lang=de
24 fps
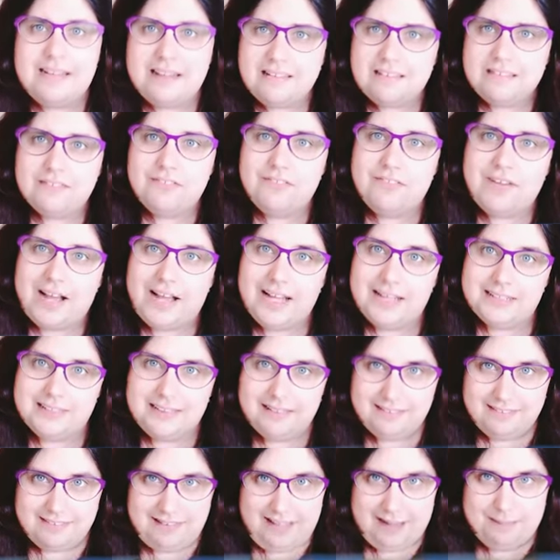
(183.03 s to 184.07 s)
Das war
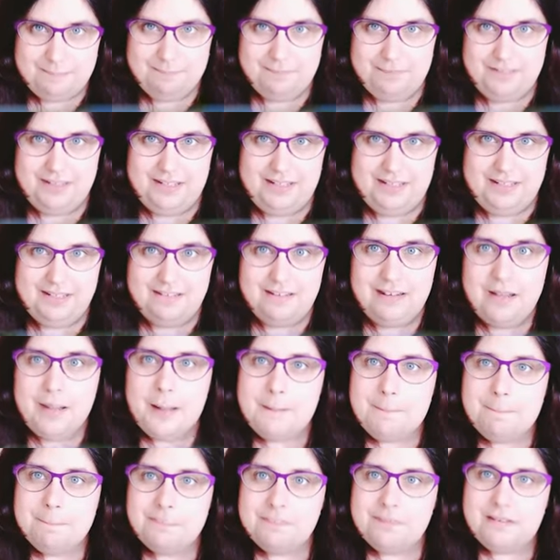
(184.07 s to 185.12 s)
das Update.
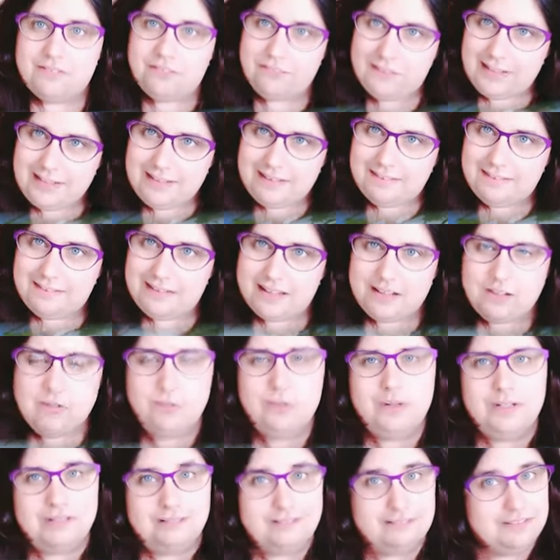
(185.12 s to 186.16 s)
Das war jetzt sehr
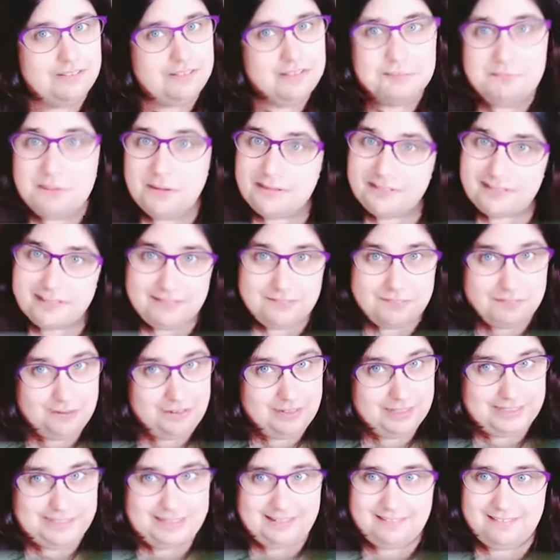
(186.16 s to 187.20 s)
kurz und ich möchte die
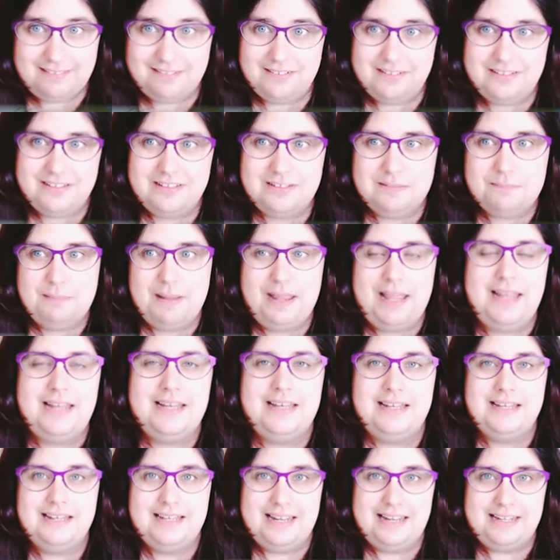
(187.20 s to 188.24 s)
Folge jetzt noch nicht
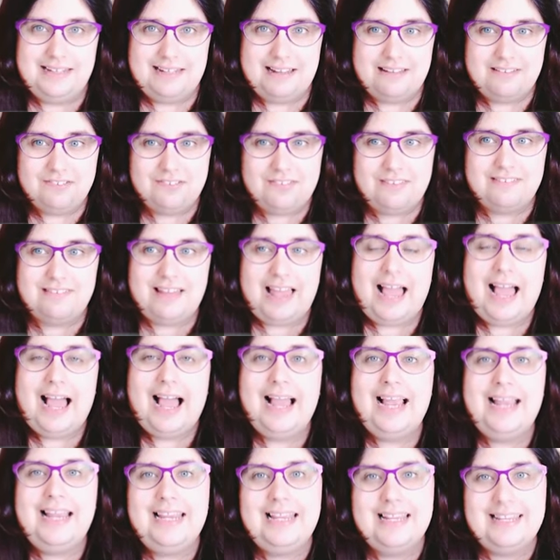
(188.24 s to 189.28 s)
beenden, denn das, was
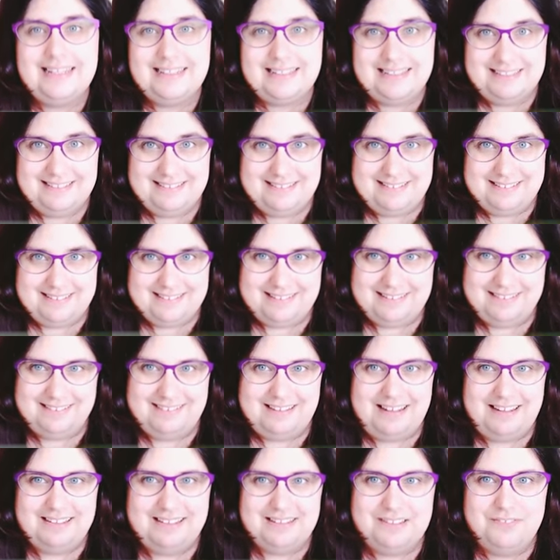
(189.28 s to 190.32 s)
eigentlich
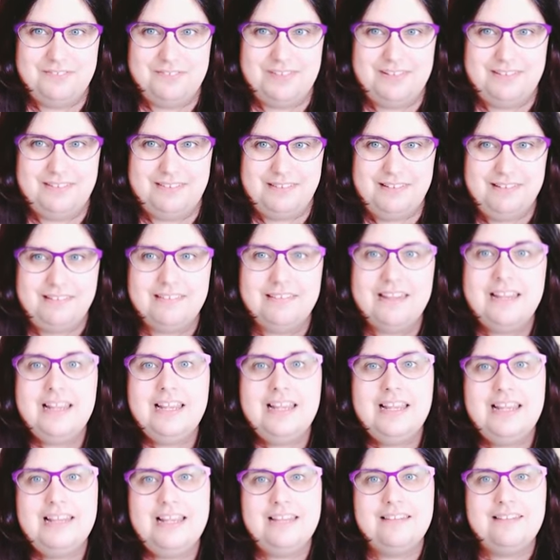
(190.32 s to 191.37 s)
interessant gewesen ist,
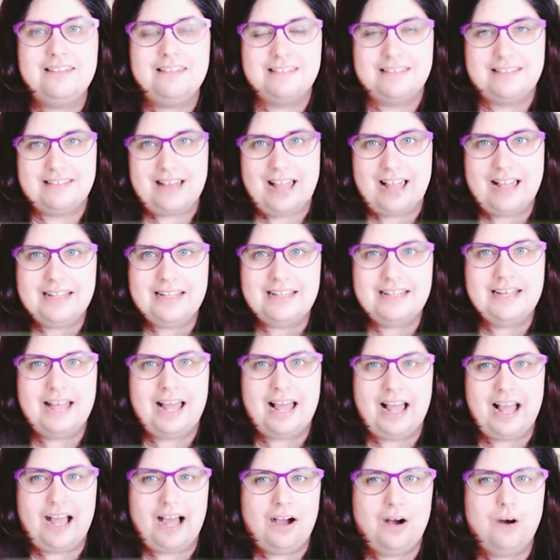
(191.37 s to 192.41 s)
ist dann
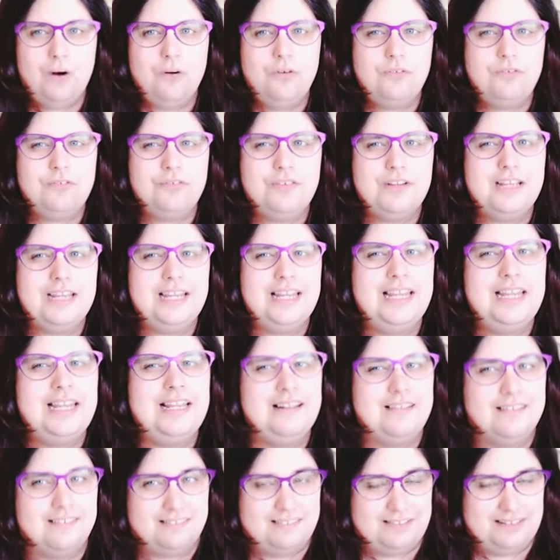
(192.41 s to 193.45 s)
auf
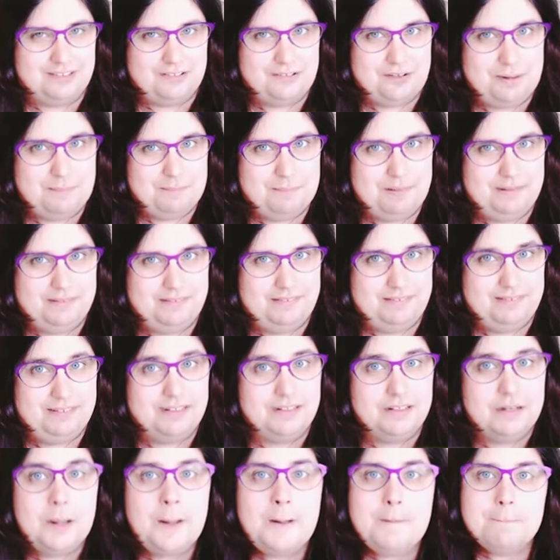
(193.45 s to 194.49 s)
Instagram
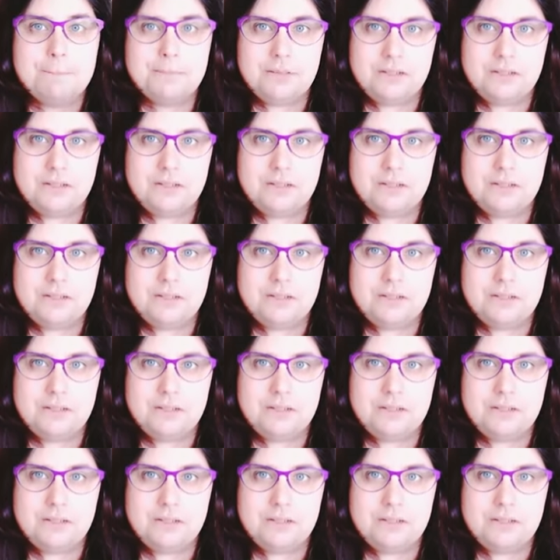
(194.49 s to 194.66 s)
passiert.